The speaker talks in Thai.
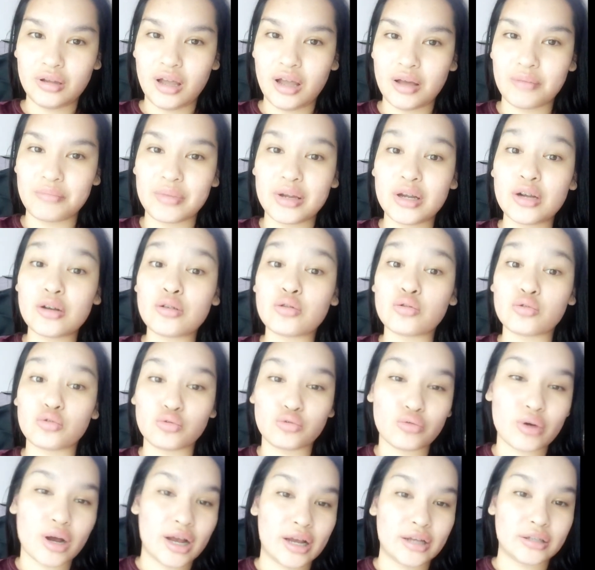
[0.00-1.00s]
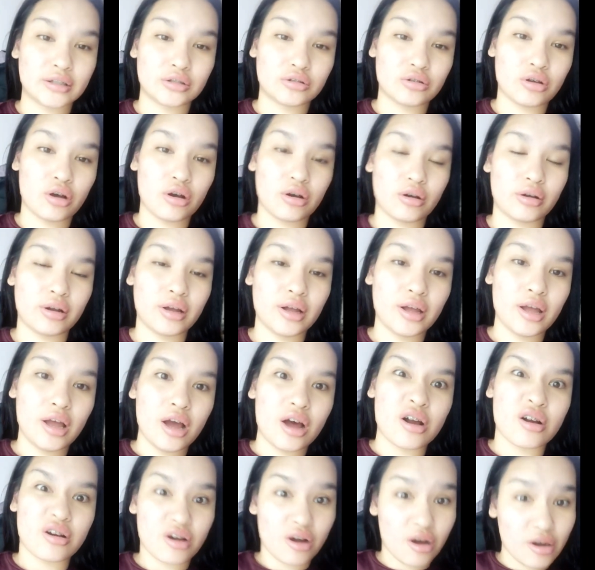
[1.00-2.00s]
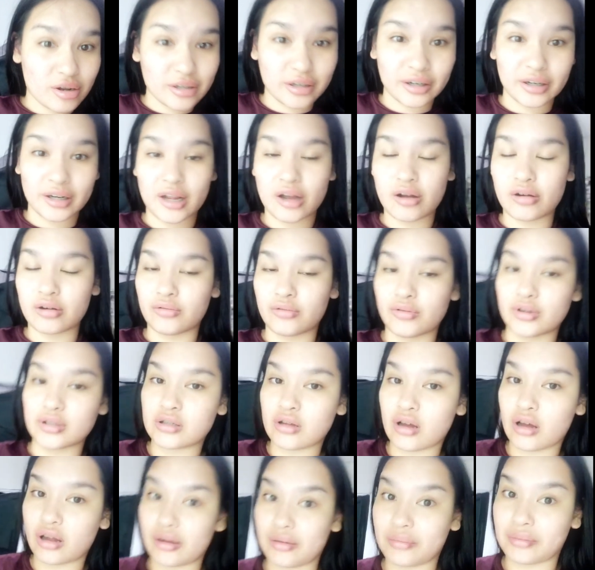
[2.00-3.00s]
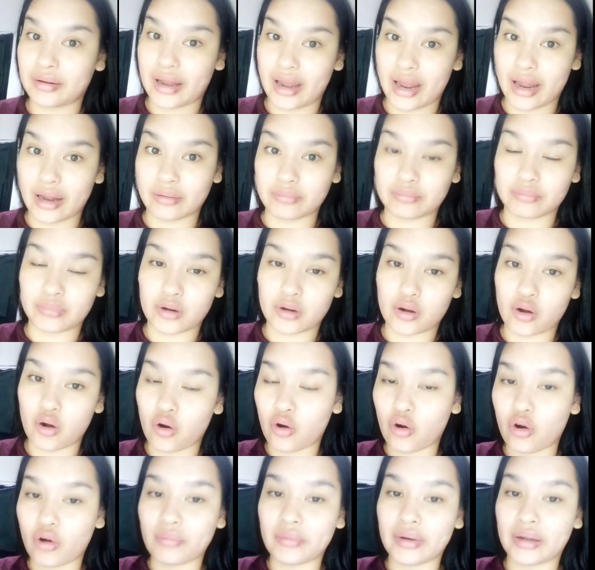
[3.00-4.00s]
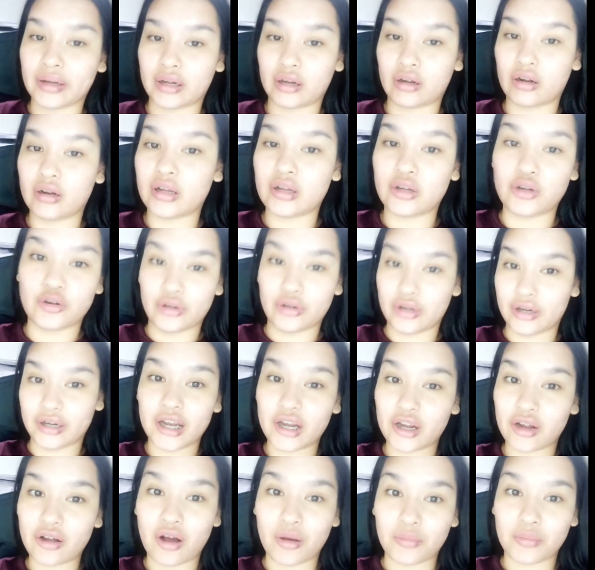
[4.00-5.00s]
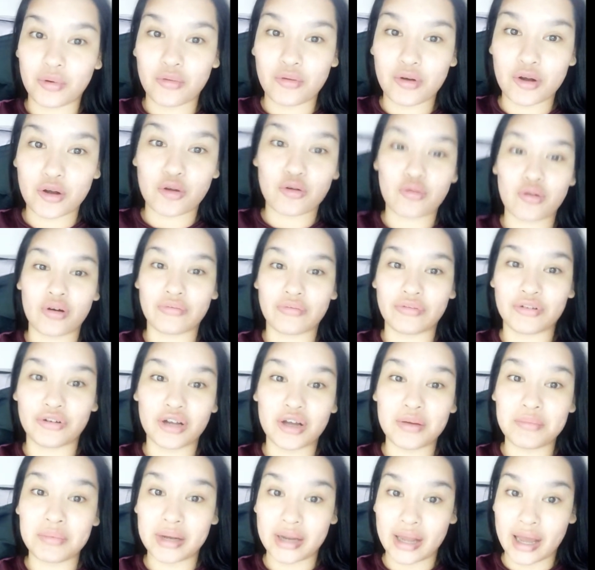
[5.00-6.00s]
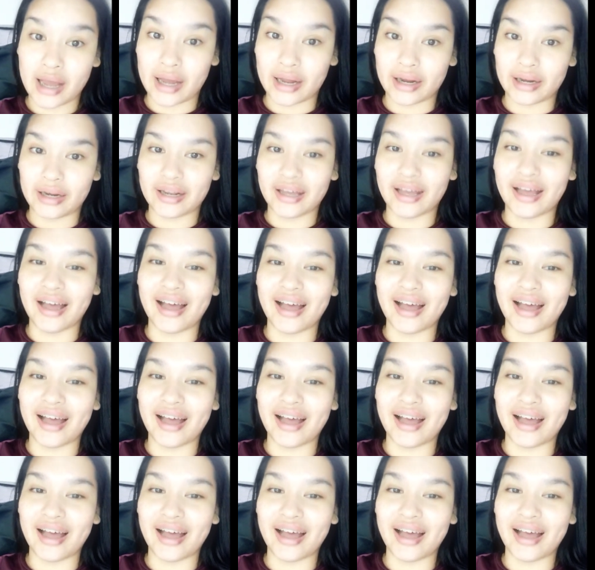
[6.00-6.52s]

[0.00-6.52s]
ไม่รู้ว่าจะต้องรออย่างเดียวหรือว่าต้องน้ำแข็งประโคมอะไรก็เลยอยู่นิ่งๆก่อนเพราะว่ากลัวฟิลเลอร์มันหายนะ